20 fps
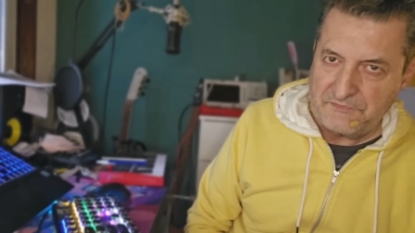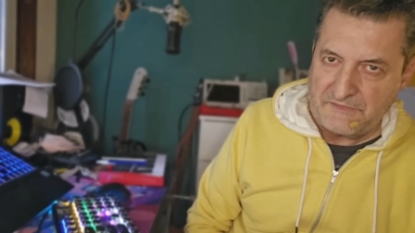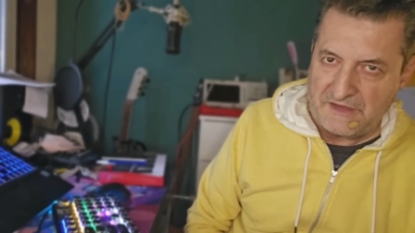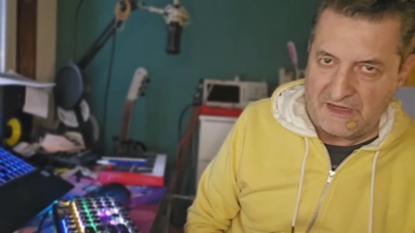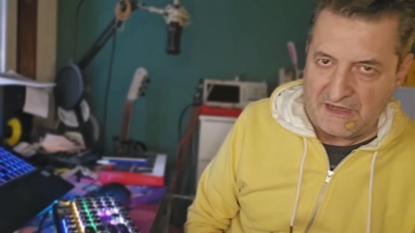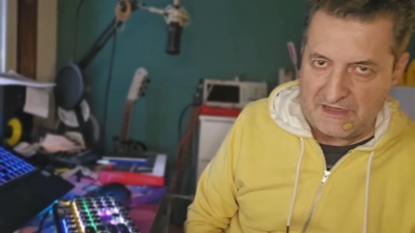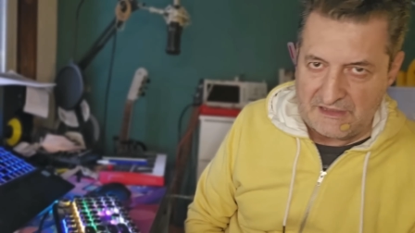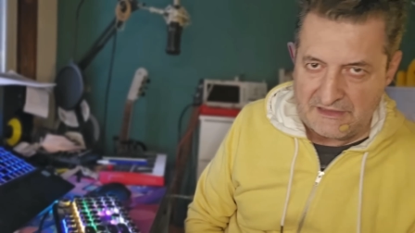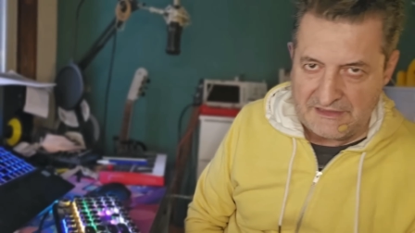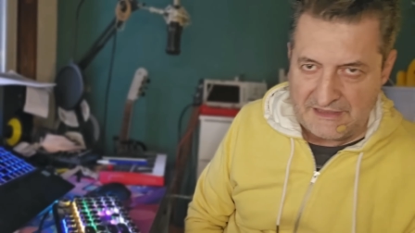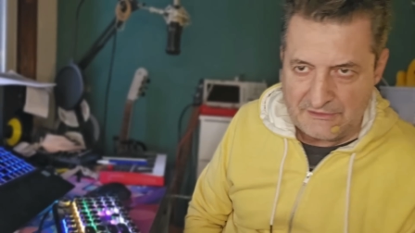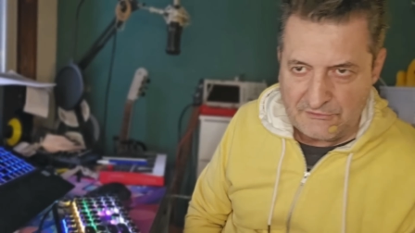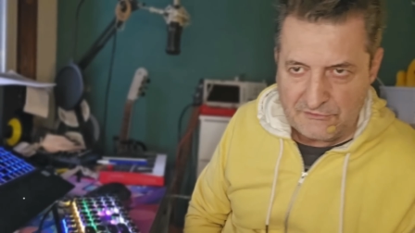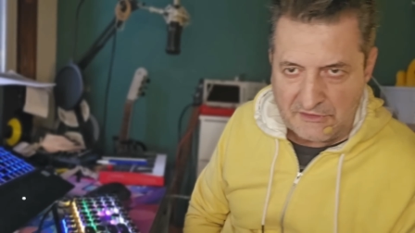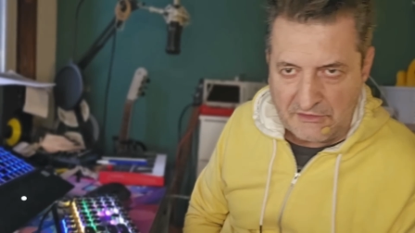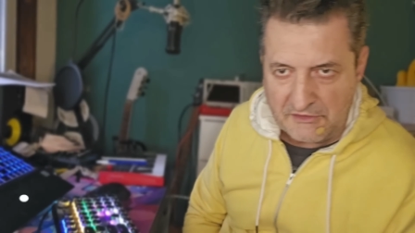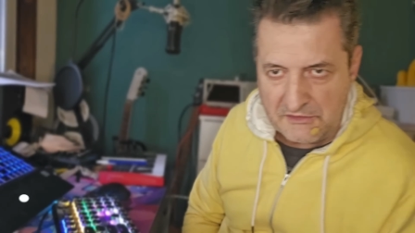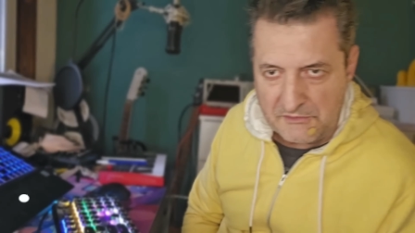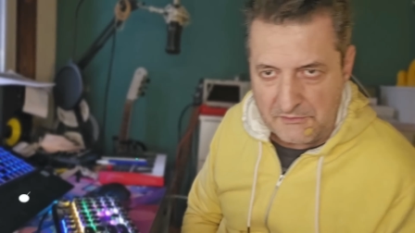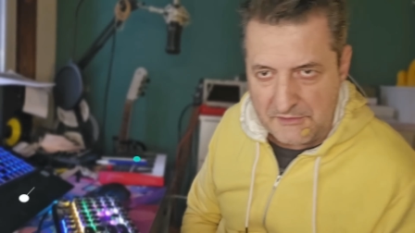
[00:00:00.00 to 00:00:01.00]
al canal
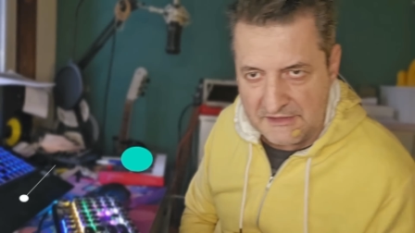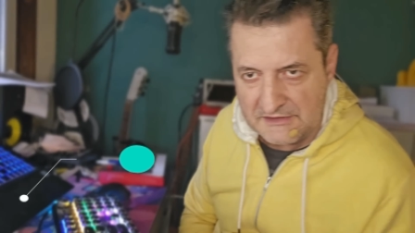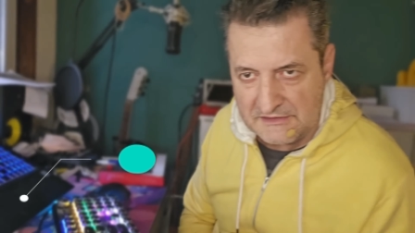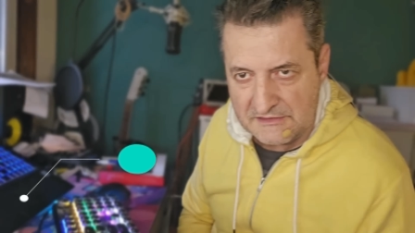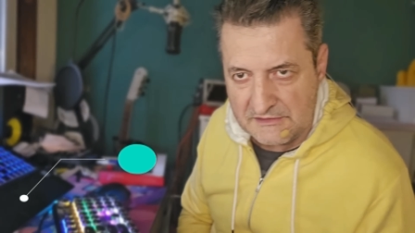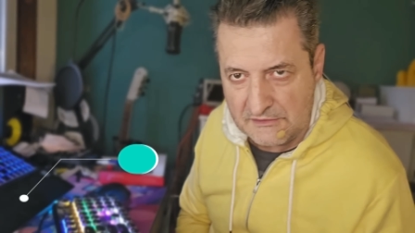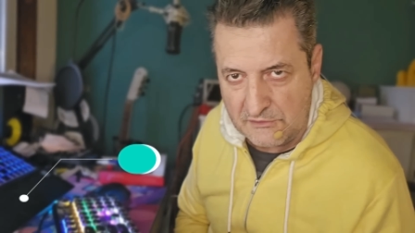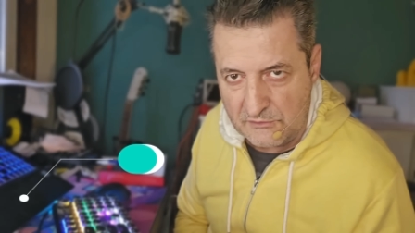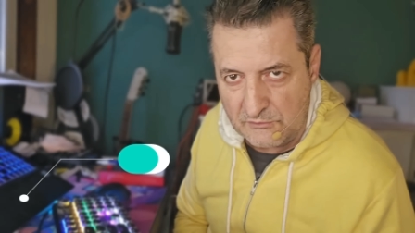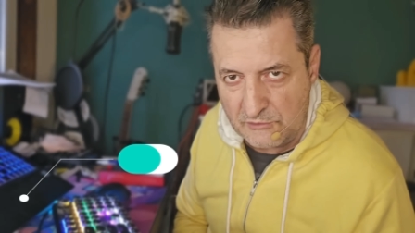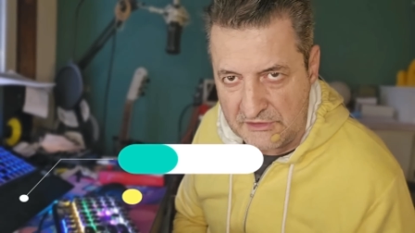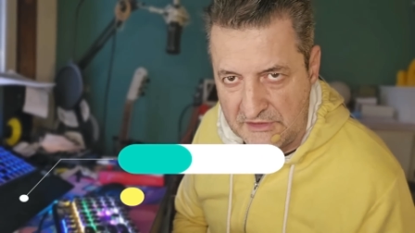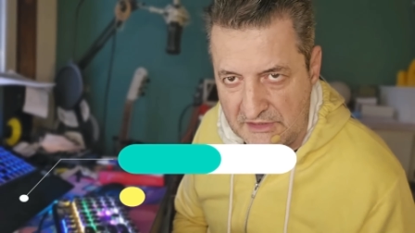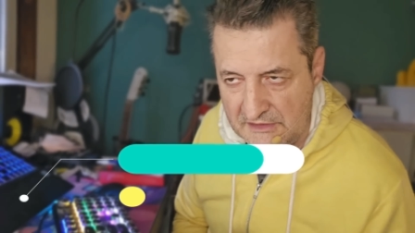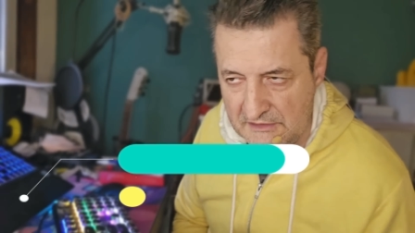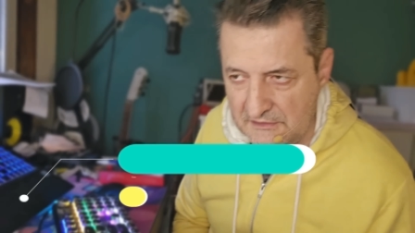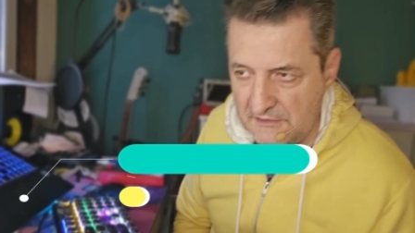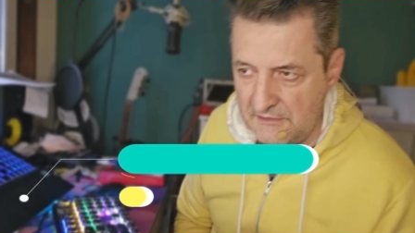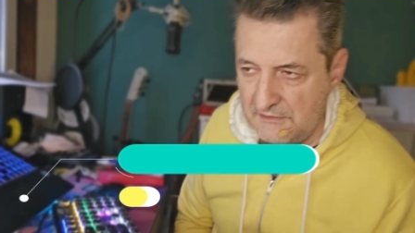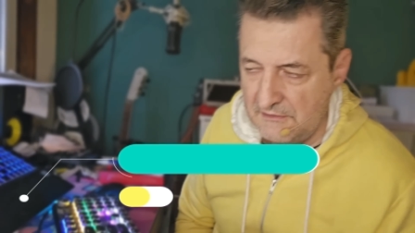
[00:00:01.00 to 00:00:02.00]
una vez más, ¿cómo
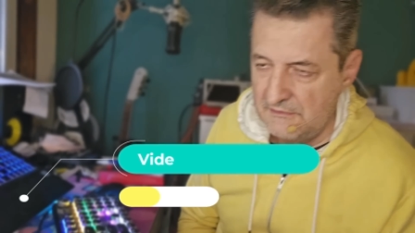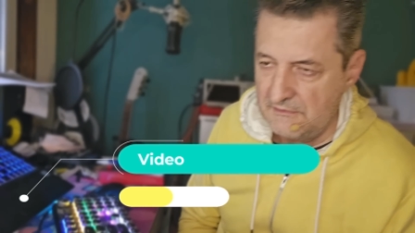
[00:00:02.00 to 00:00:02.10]
están?